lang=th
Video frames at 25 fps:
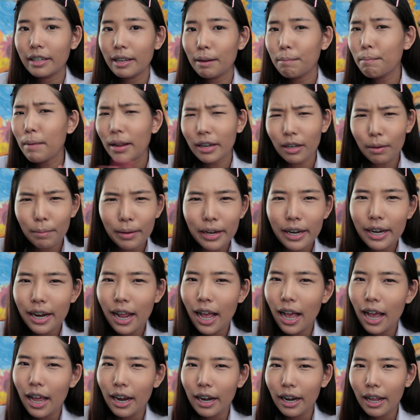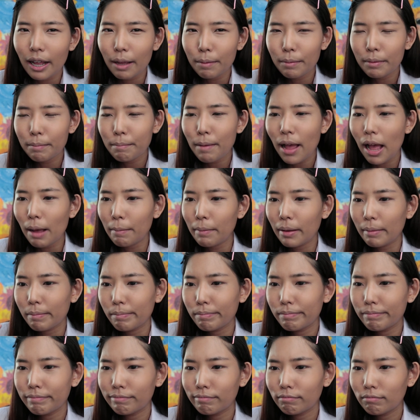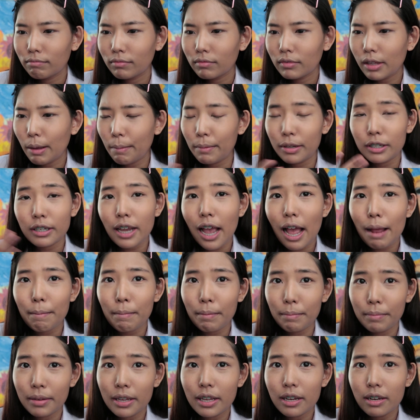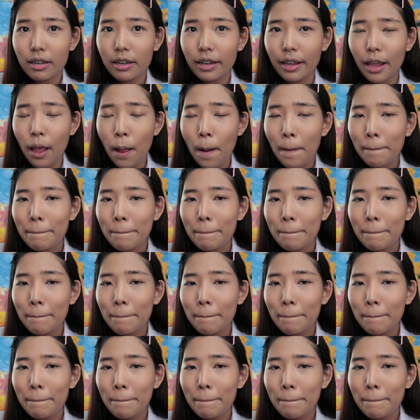ลิปมันก็ไม่ได้ทานะคะเป็นปากแบบธรรมชาติแบบนี้เลย